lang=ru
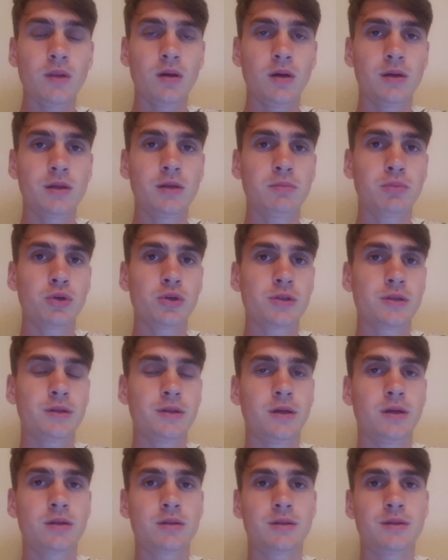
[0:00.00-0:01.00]
а не просто
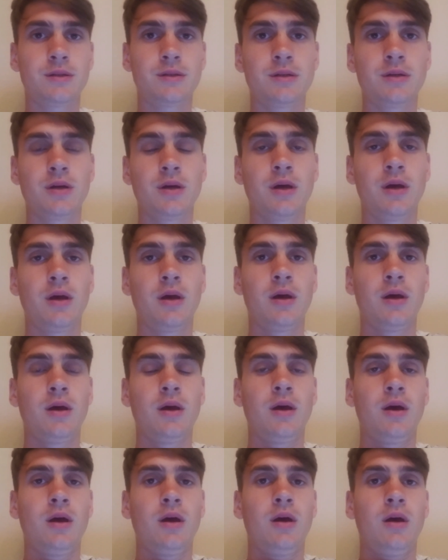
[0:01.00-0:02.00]
так, знаете,
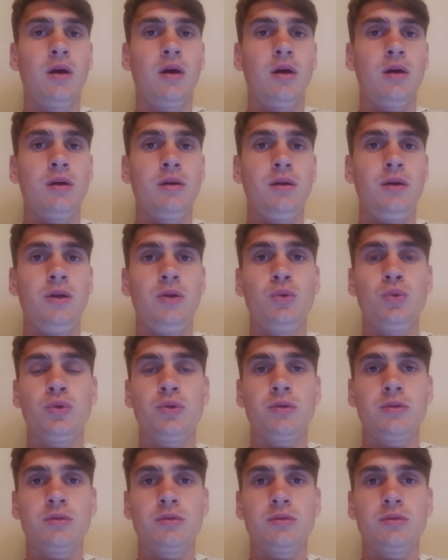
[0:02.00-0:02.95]
кинул